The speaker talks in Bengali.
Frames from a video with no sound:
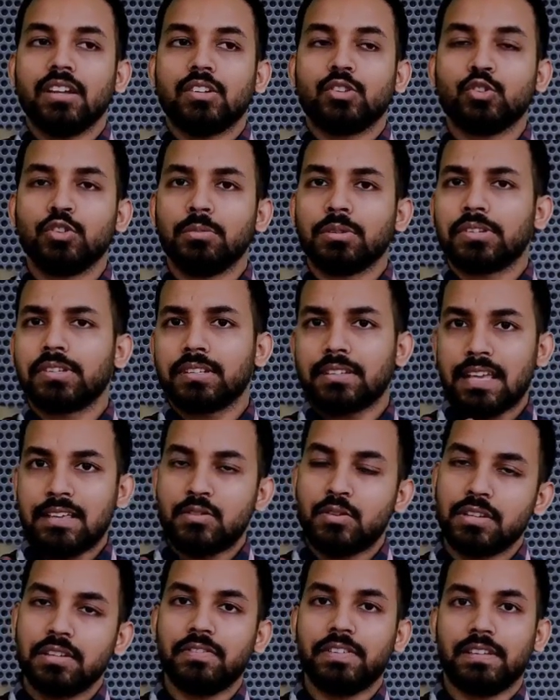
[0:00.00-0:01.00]
তুমি বলছো সায়েন্স
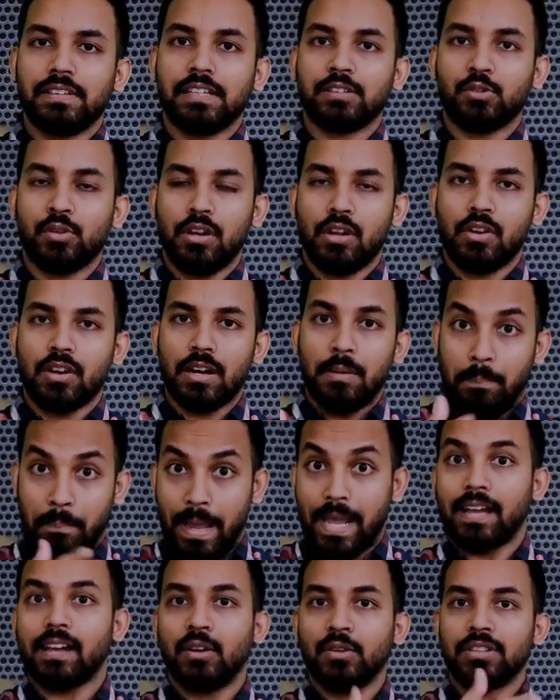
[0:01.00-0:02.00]
হচ্ছে ফিতনা তৈরি করে
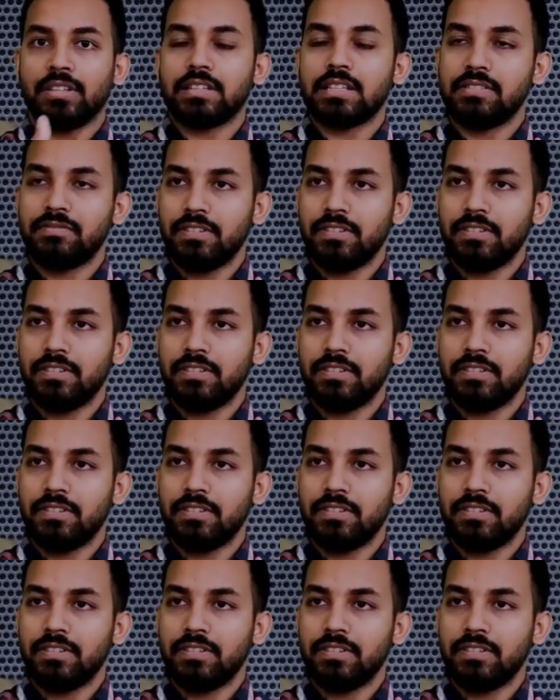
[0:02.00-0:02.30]
ব্যাখ্যা হইতেছে